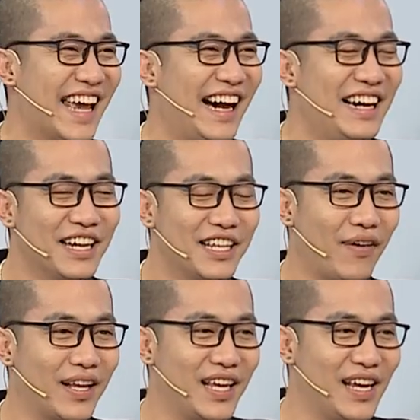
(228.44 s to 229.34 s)
dạ như
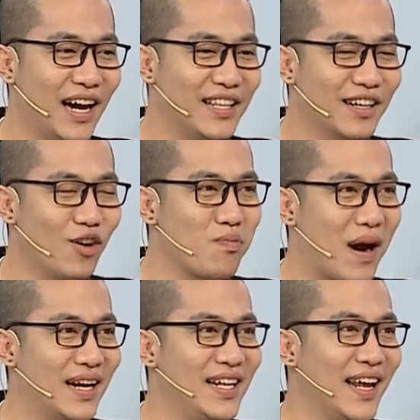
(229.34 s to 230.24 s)
vậy thì à, những lúc
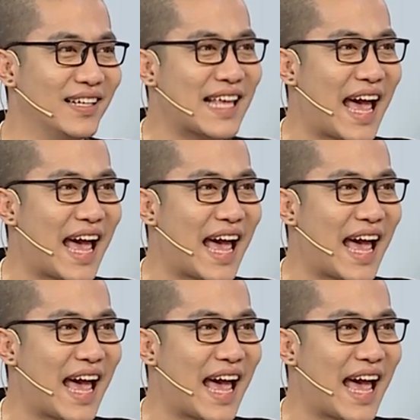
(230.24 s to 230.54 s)
mà đi diễn